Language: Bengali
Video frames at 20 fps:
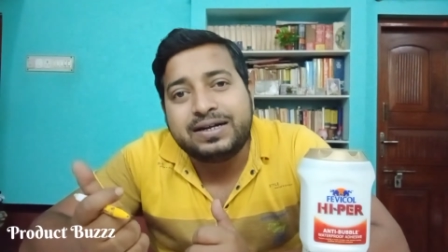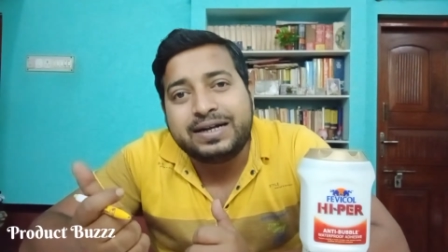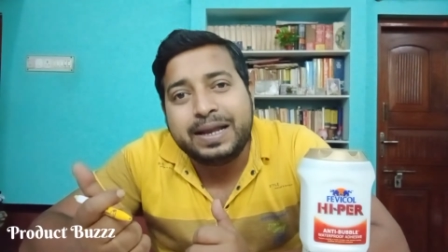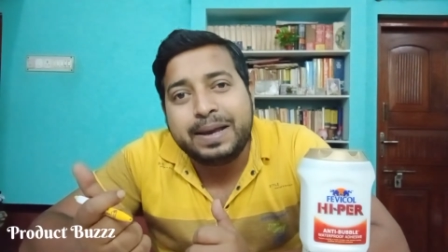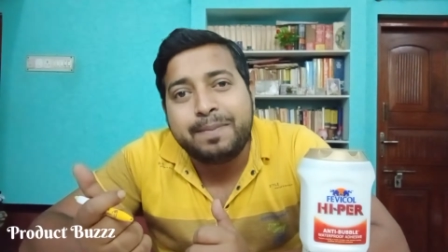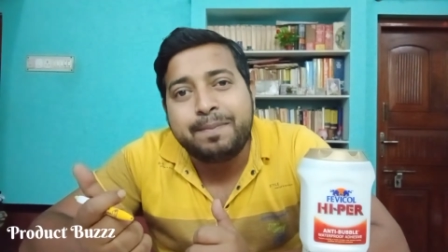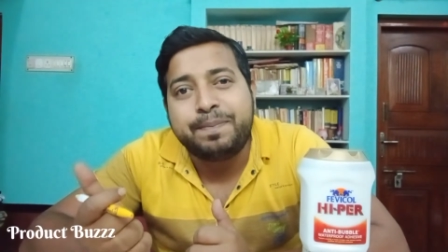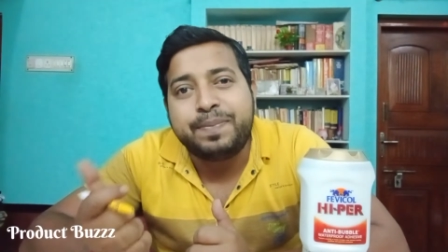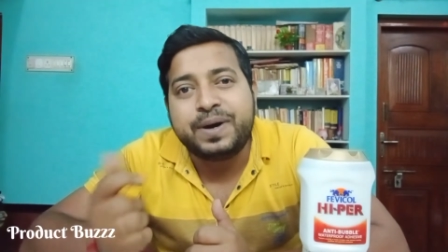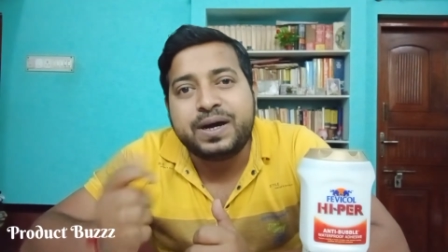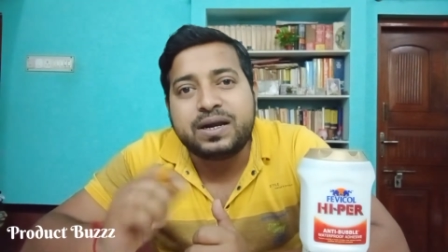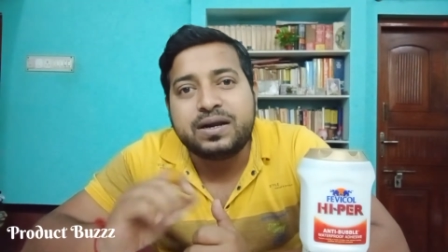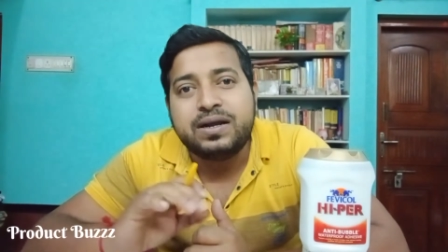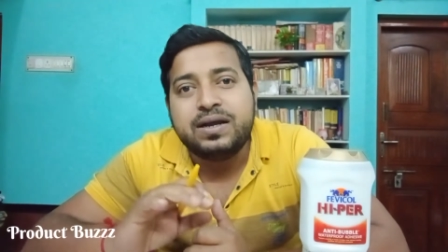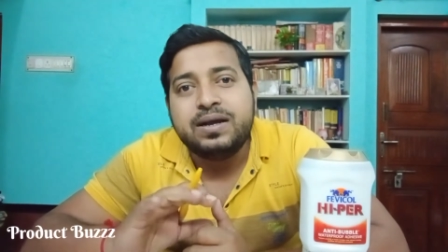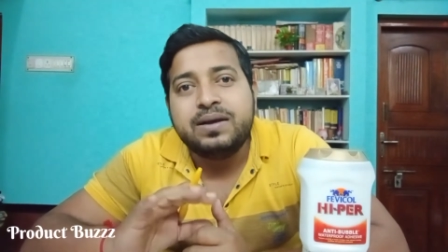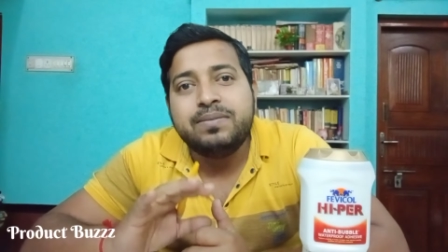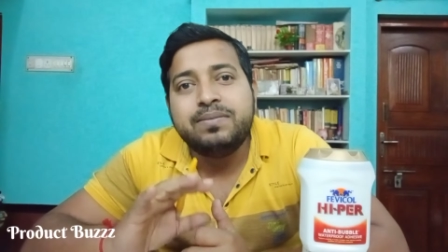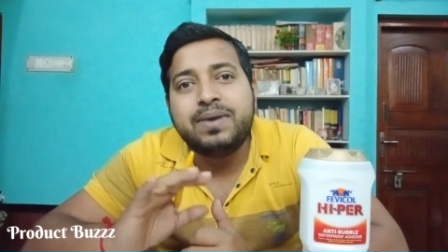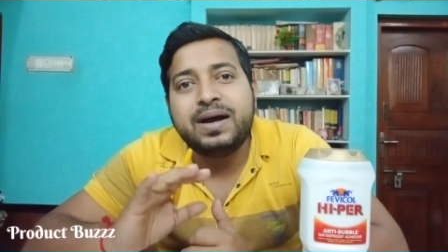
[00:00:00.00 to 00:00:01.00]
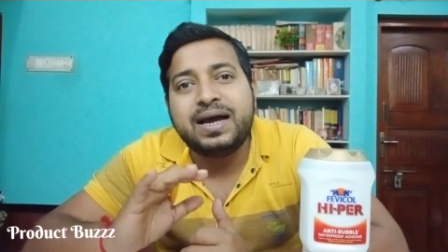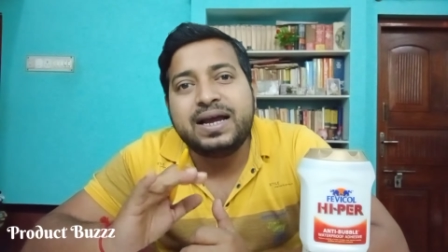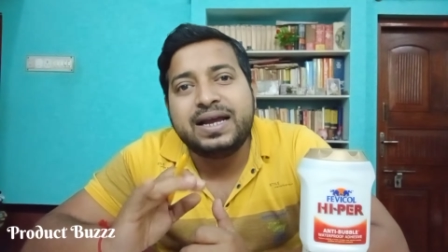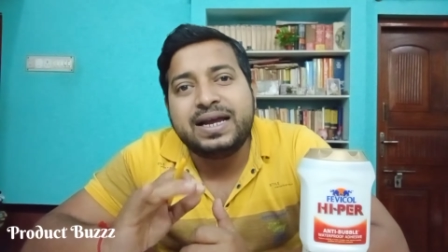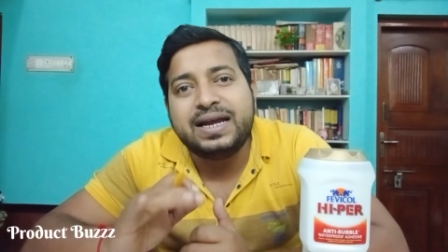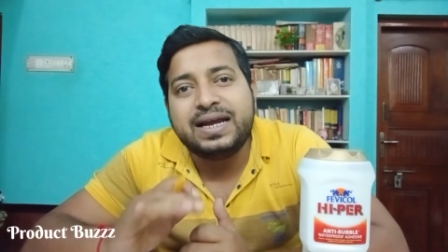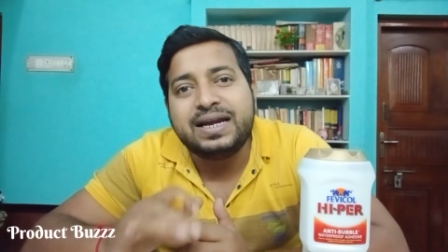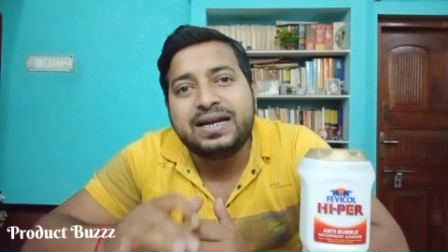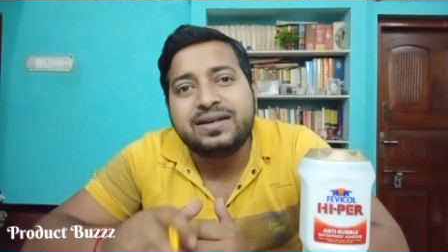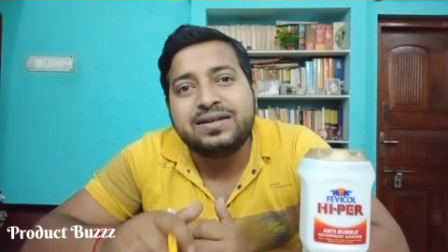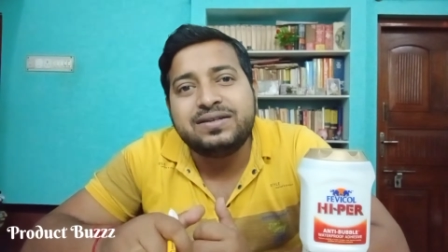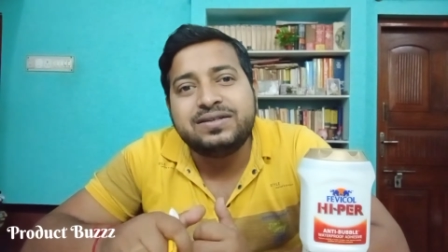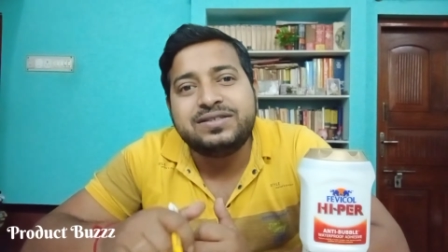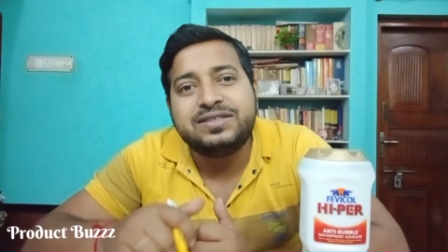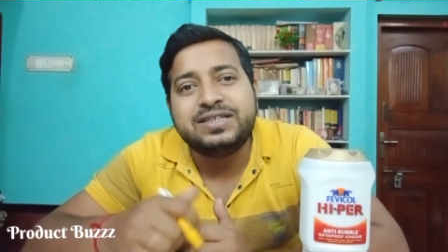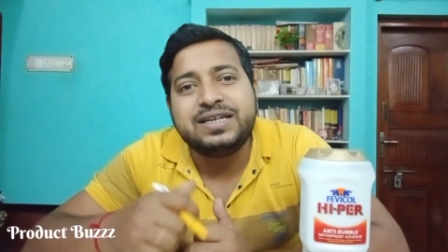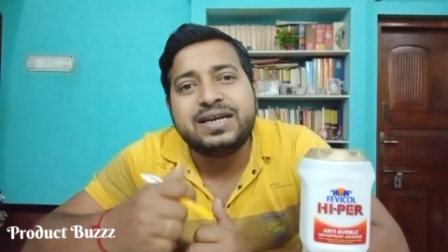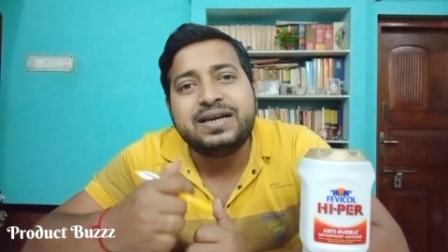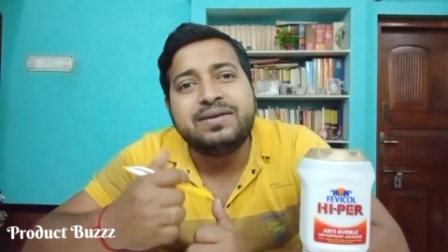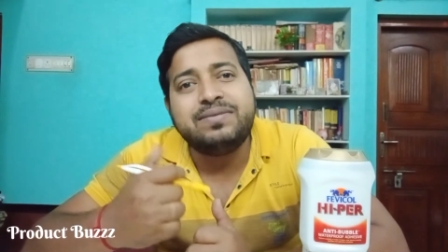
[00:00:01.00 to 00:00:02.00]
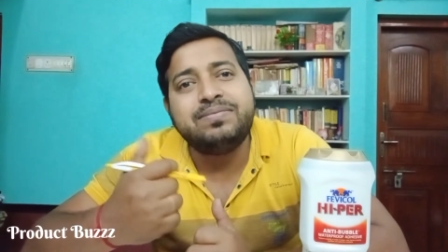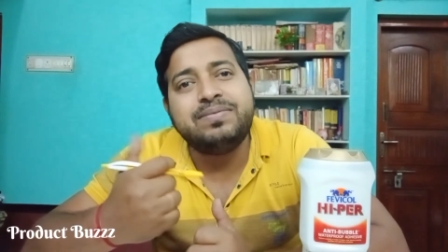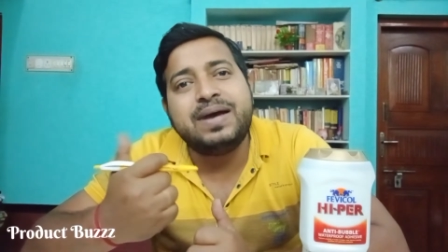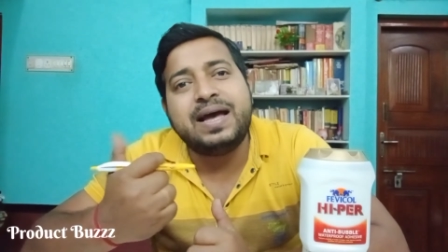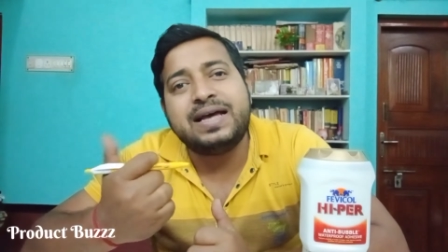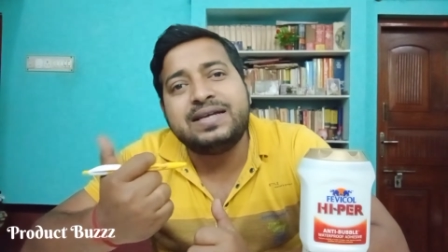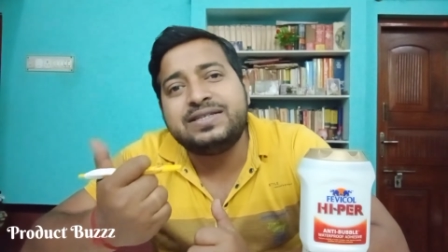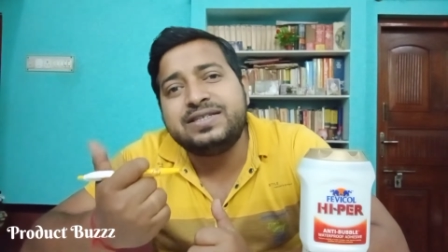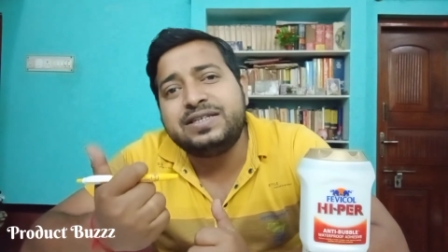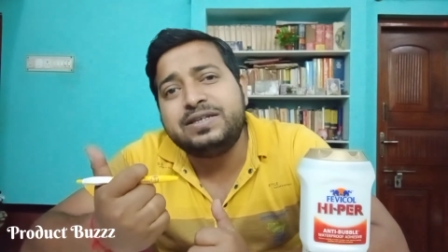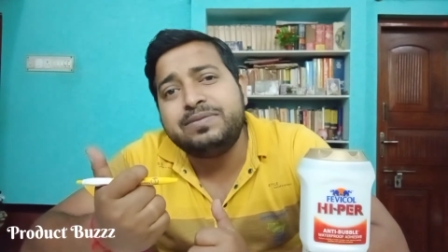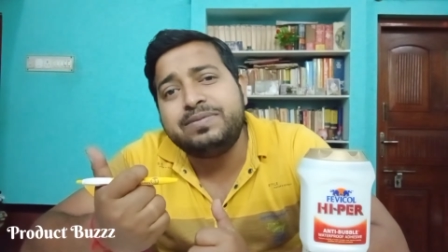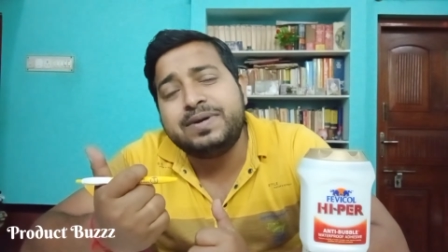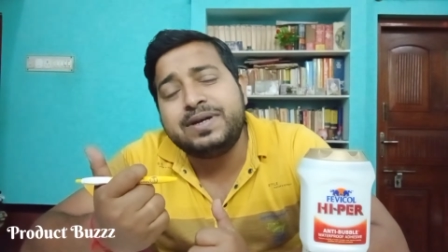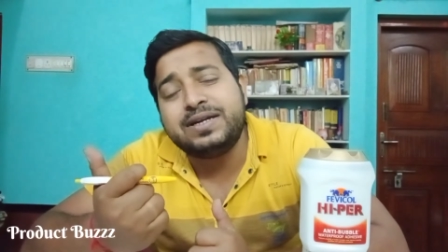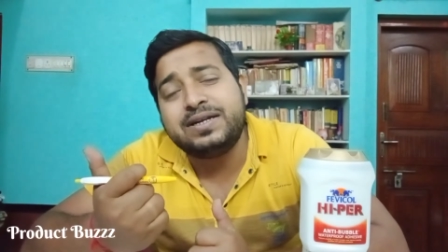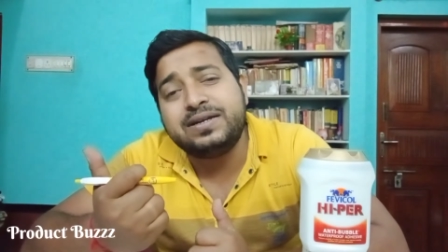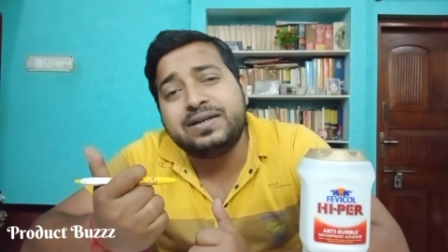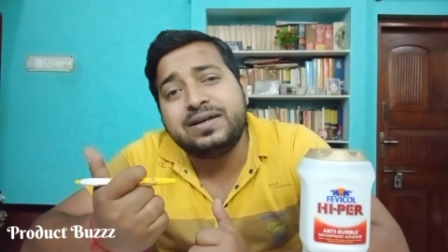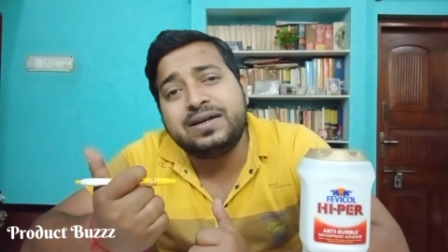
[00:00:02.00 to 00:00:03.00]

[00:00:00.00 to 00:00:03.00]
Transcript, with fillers: টেম্পার বা এর যে অ্যাজিটিভের